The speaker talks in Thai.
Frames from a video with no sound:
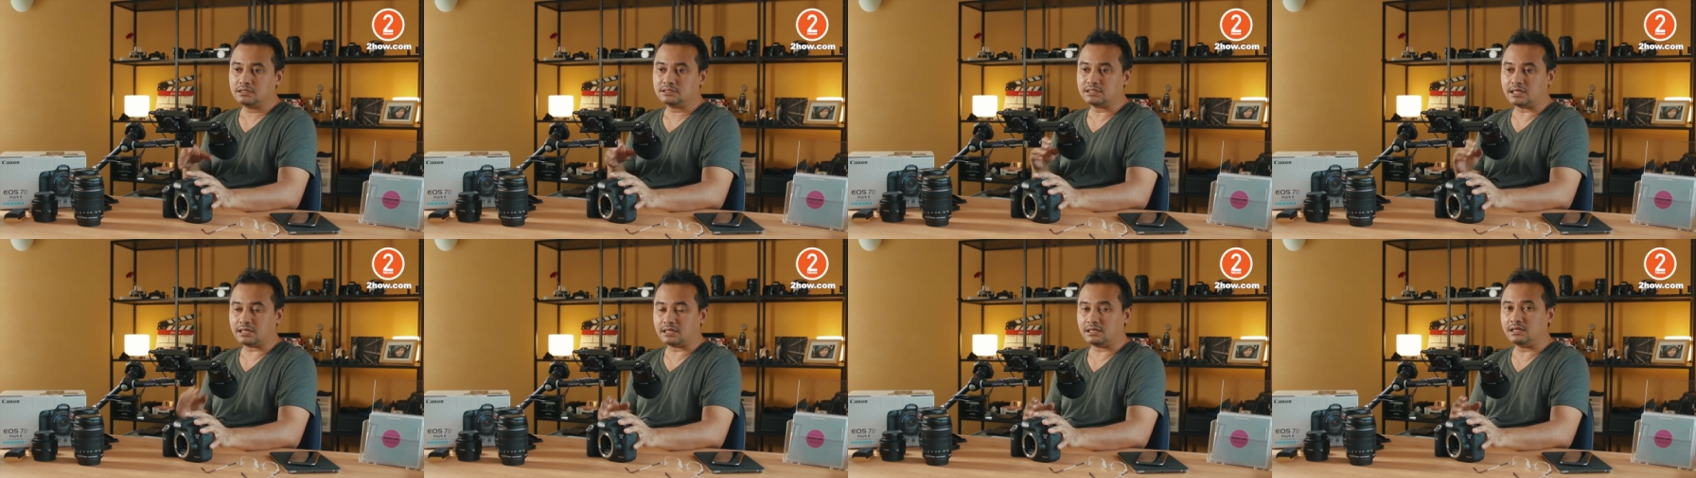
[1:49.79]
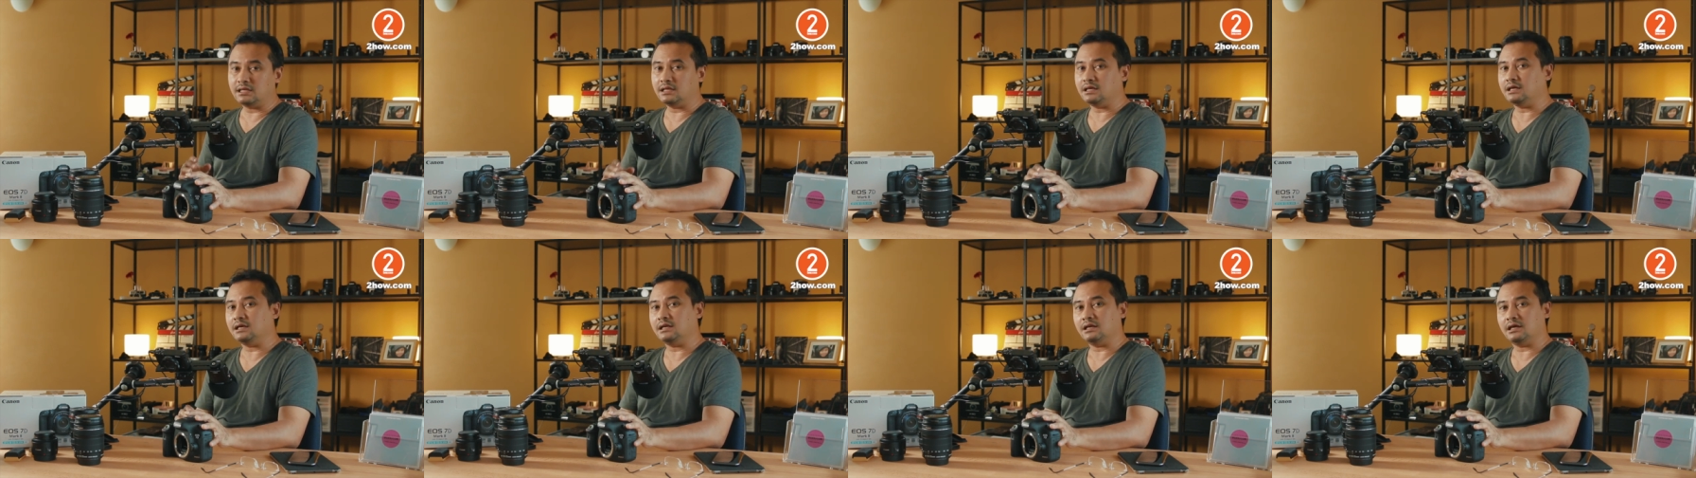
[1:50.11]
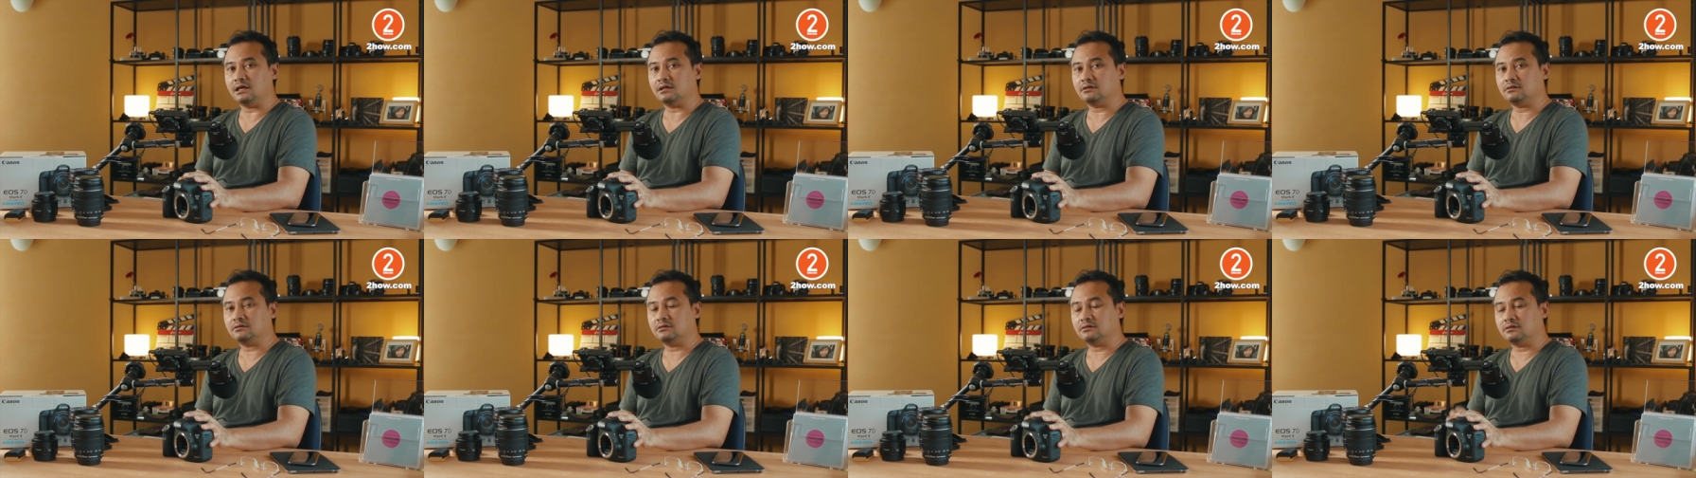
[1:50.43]
7D
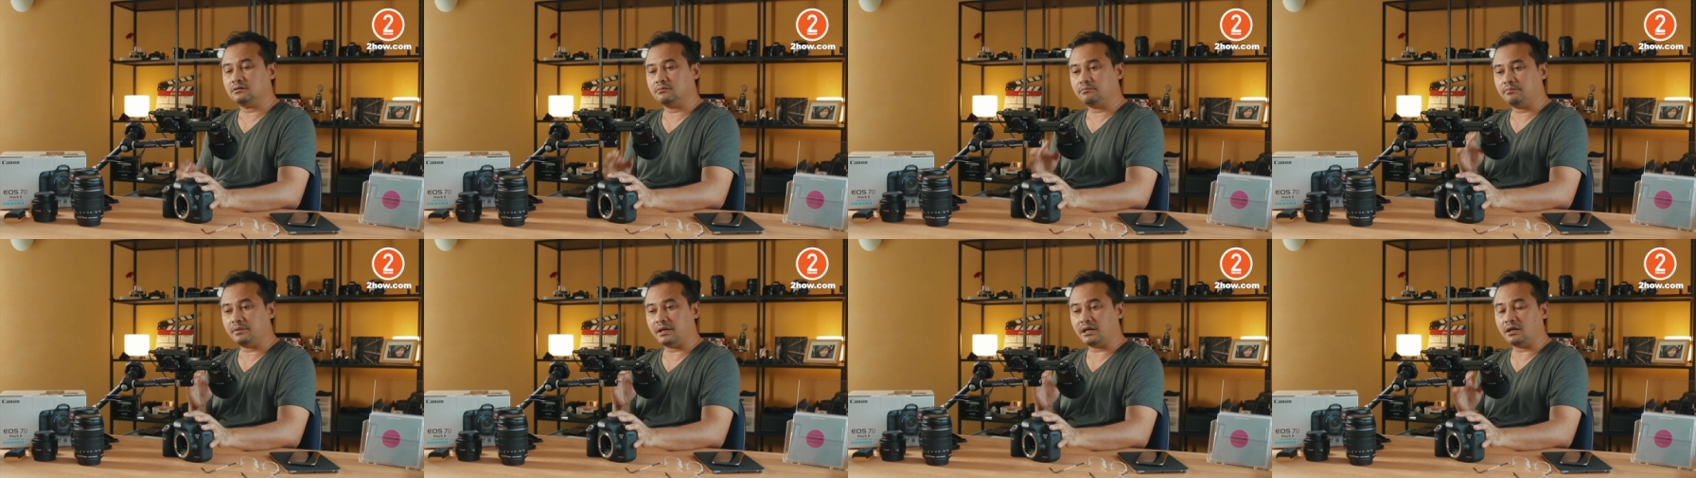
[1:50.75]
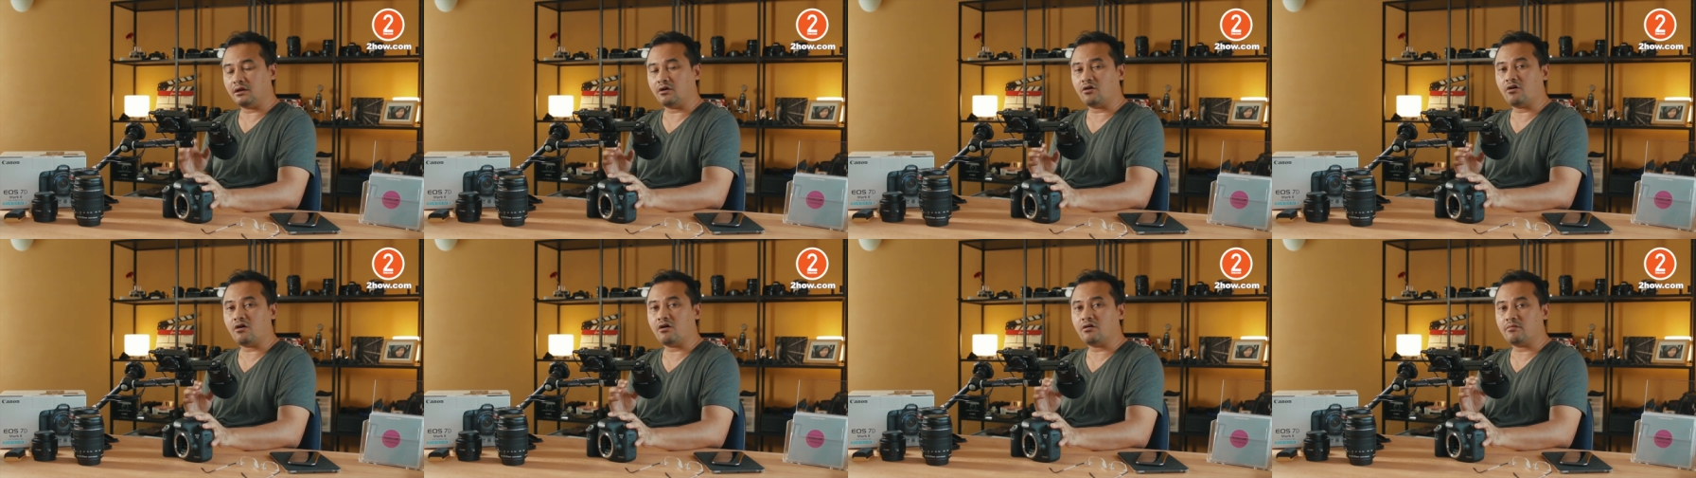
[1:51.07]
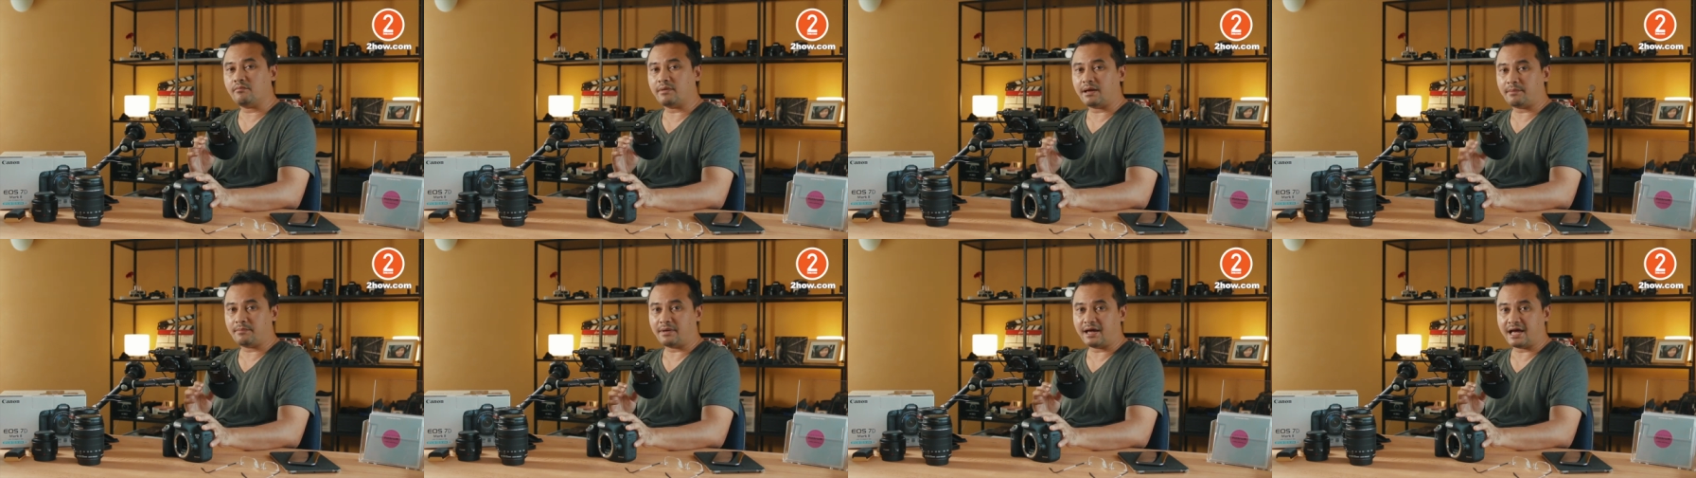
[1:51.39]
เนี่ยเป็นกล้อง
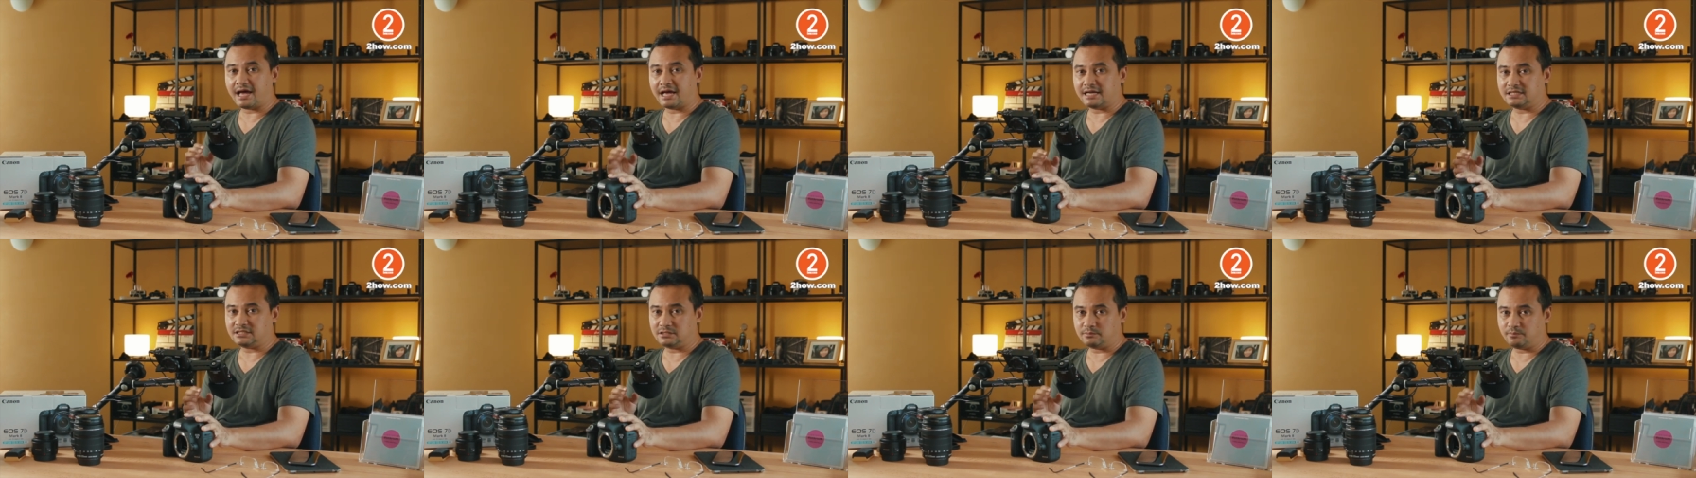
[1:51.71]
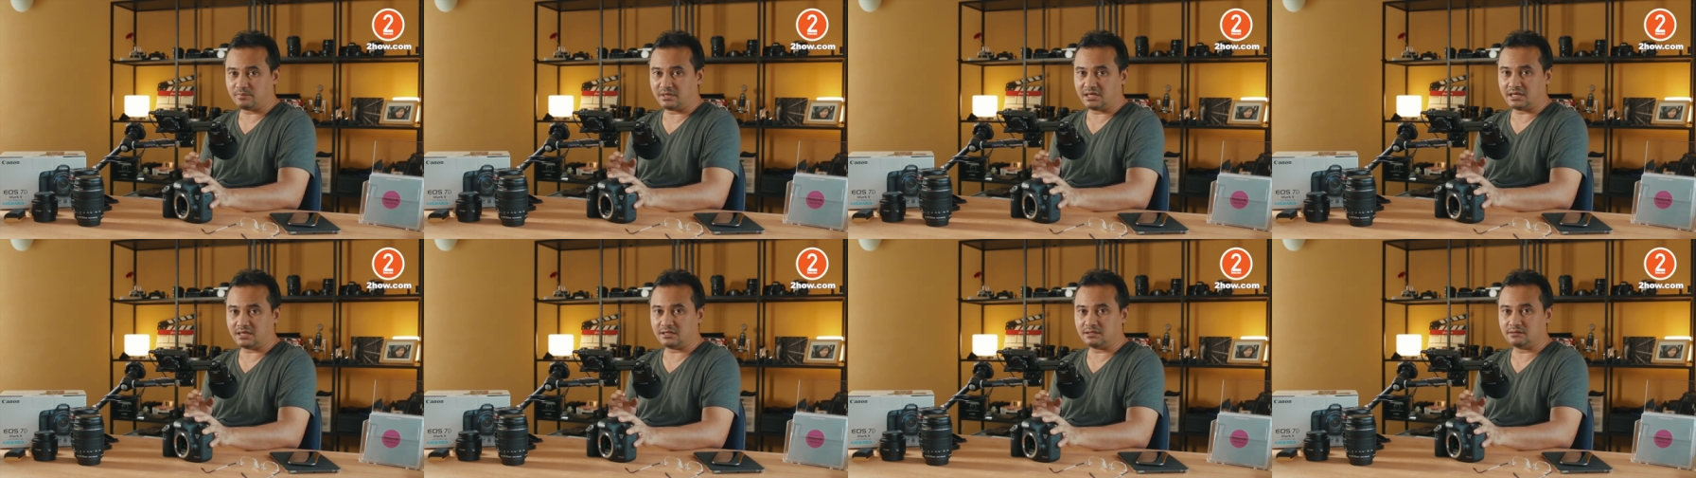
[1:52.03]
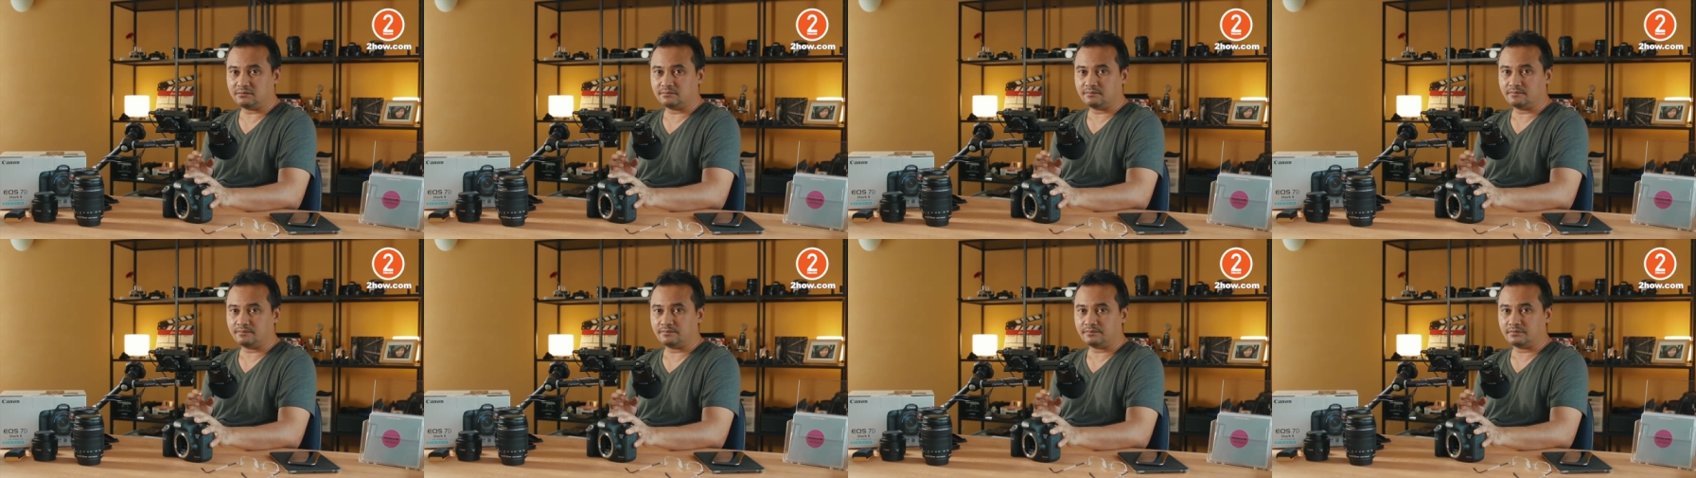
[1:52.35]
แบบไฮสปีด
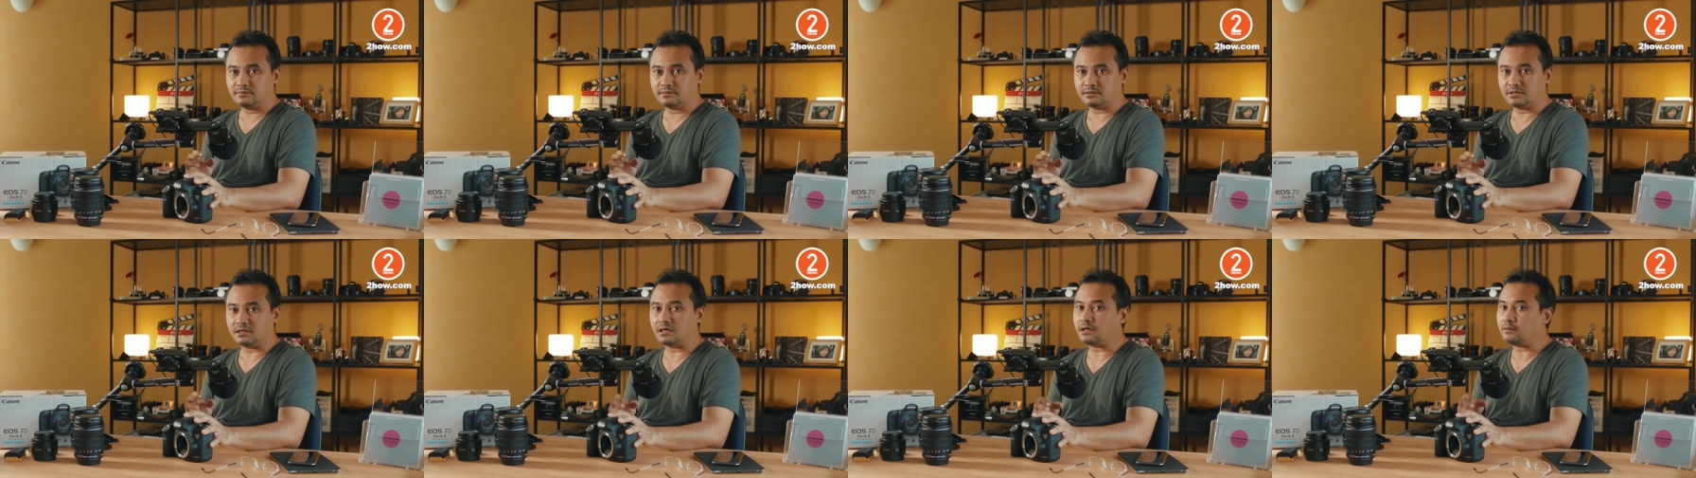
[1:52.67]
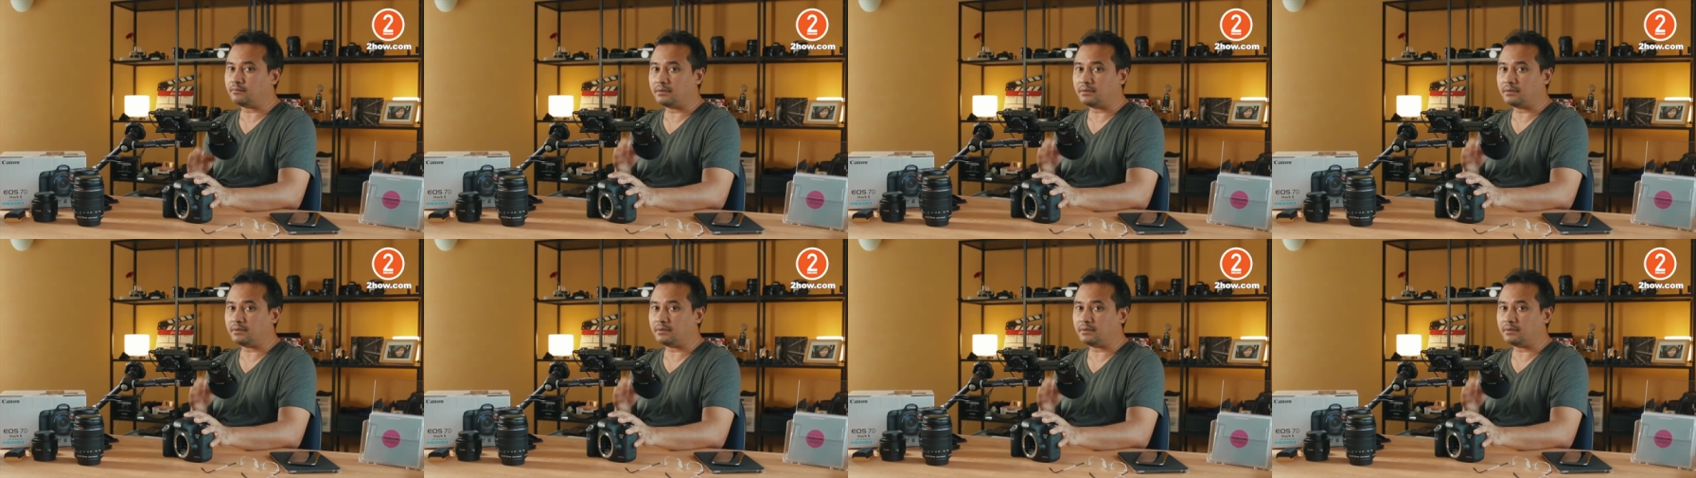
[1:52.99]
อ่า